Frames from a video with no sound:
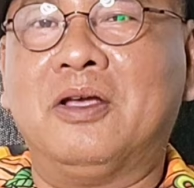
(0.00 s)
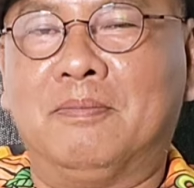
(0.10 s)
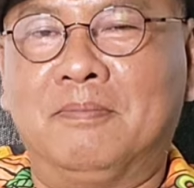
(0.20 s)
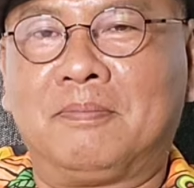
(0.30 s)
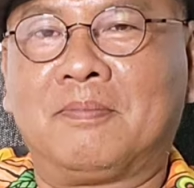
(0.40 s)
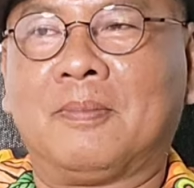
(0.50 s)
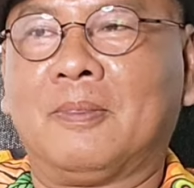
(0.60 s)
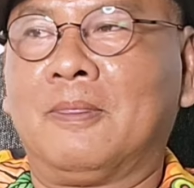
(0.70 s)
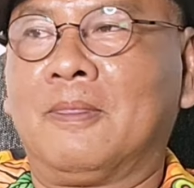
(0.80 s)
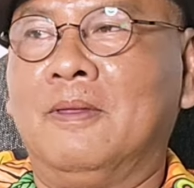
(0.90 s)
dùm
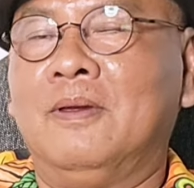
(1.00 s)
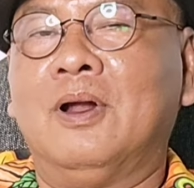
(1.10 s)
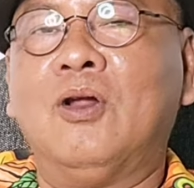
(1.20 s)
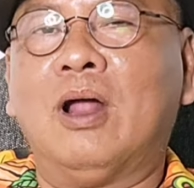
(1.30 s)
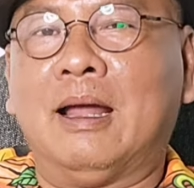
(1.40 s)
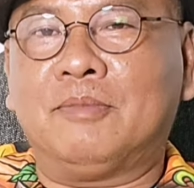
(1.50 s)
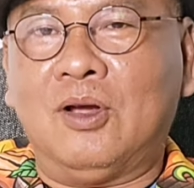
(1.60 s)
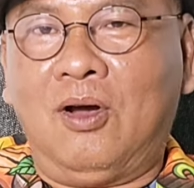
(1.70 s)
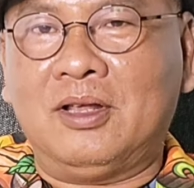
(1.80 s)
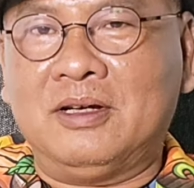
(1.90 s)
lo làm
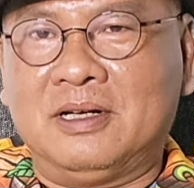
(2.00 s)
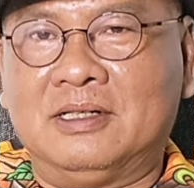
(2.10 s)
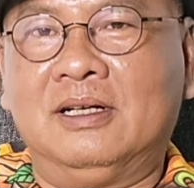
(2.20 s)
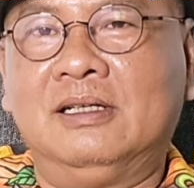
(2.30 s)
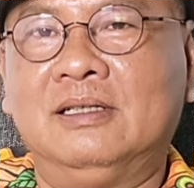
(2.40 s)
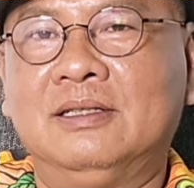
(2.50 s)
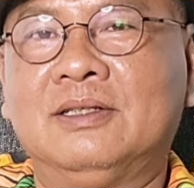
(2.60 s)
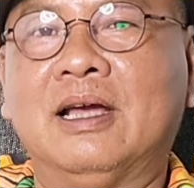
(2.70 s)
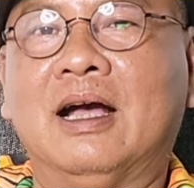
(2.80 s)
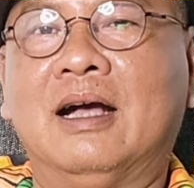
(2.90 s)
chó giữ cửa
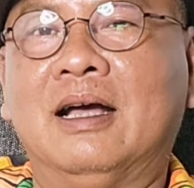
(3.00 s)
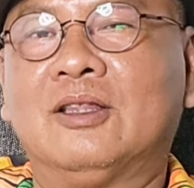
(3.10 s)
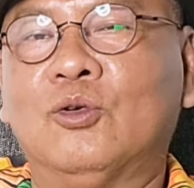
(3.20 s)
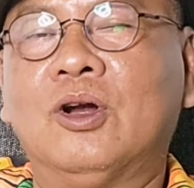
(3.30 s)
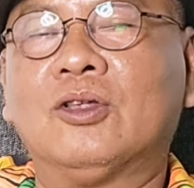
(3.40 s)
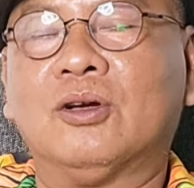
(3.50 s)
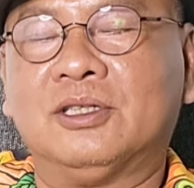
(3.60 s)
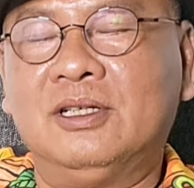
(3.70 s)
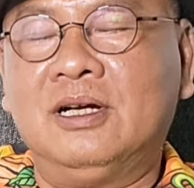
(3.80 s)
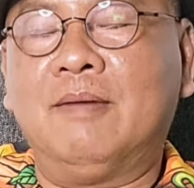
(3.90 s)
chờ tụi nó cho
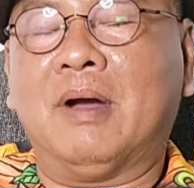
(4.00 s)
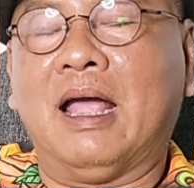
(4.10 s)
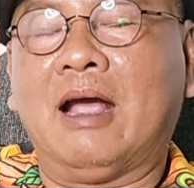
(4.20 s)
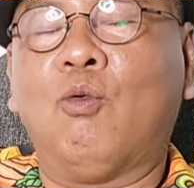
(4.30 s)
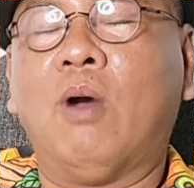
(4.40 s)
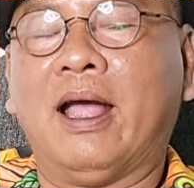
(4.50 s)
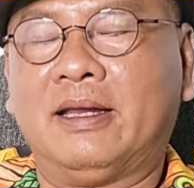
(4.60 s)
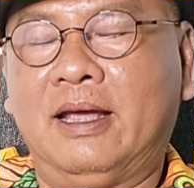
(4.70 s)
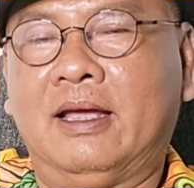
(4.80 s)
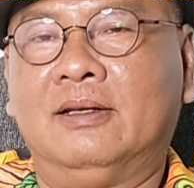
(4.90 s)
xương mà ăn ngoan
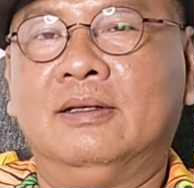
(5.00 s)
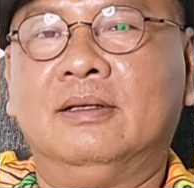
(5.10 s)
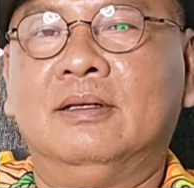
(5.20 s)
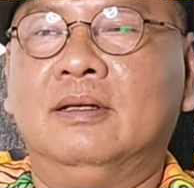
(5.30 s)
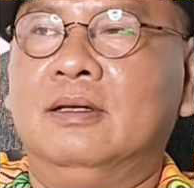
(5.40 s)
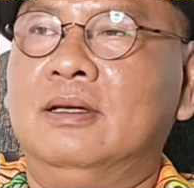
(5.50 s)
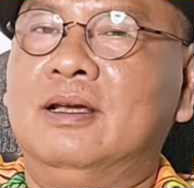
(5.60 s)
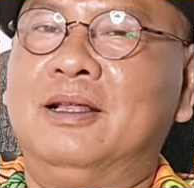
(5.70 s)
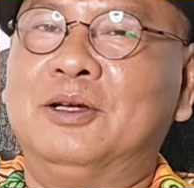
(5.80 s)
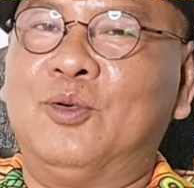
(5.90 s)
nha
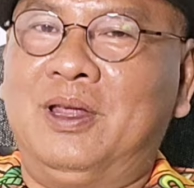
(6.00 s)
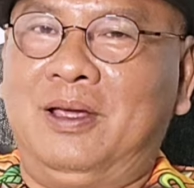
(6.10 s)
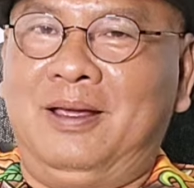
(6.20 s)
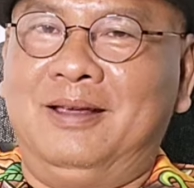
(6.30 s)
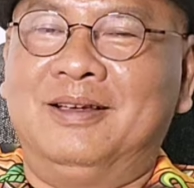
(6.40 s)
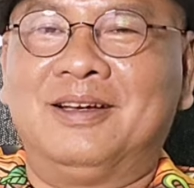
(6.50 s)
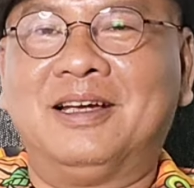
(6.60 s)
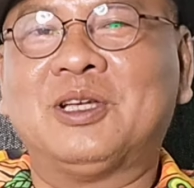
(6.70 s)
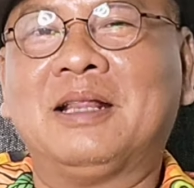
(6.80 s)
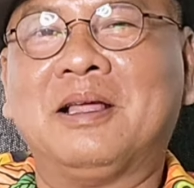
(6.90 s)
cái thưa quý vị
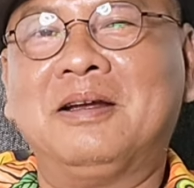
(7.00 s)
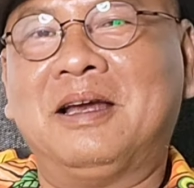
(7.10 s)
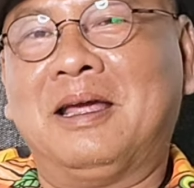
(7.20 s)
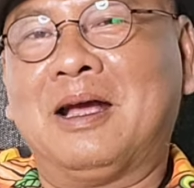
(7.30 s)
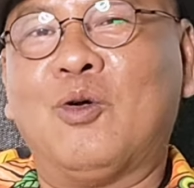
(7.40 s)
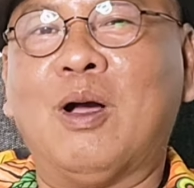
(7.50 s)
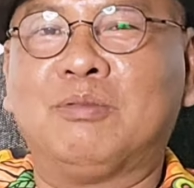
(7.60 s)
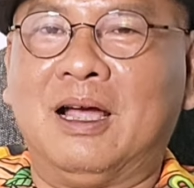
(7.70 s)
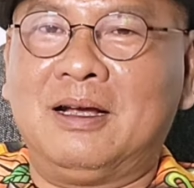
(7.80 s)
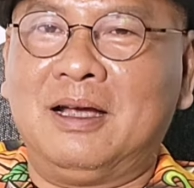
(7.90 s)
cái say tết này à, của
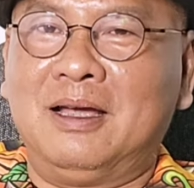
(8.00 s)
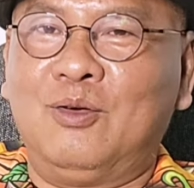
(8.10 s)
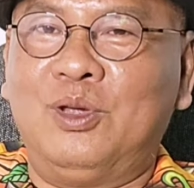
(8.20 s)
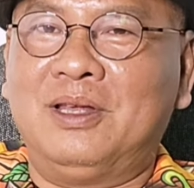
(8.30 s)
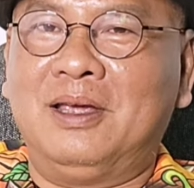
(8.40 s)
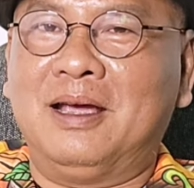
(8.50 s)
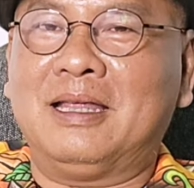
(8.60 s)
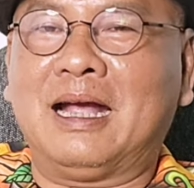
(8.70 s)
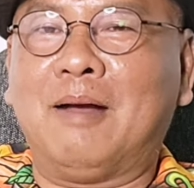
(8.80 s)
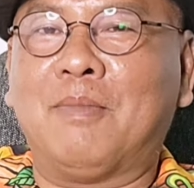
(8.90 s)
ông thất á, quý vị à,
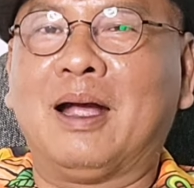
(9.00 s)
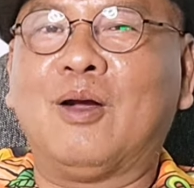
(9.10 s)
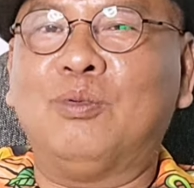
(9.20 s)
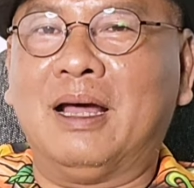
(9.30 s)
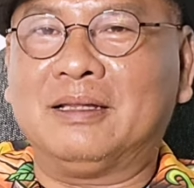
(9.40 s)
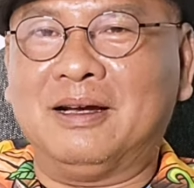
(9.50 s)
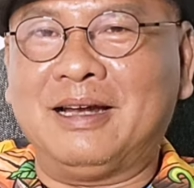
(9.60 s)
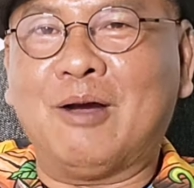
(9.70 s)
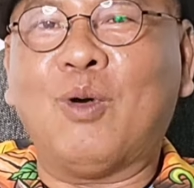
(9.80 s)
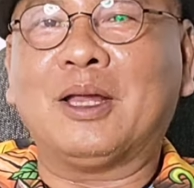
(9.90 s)
và các bạn cũng đã
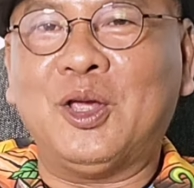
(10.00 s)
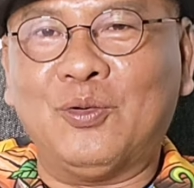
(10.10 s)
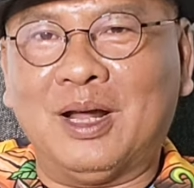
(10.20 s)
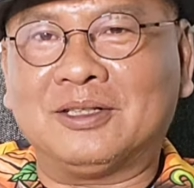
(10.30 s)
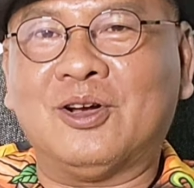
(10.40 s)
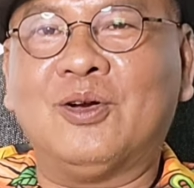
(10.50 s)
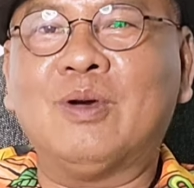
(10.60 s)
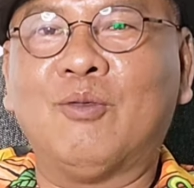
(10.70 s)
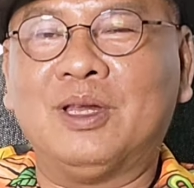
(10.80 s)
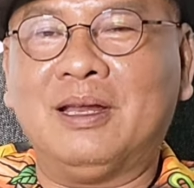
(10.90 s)
từng nghe qua nhiều lần rồi
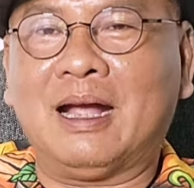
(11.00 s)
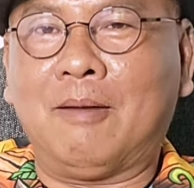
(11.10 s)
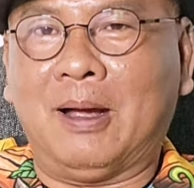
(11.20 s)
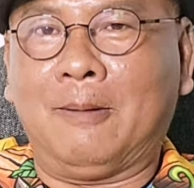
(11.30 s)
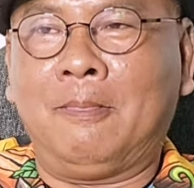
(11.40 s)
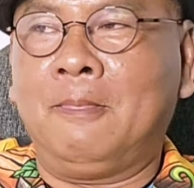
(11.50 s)
đúng không quý vị và các bạn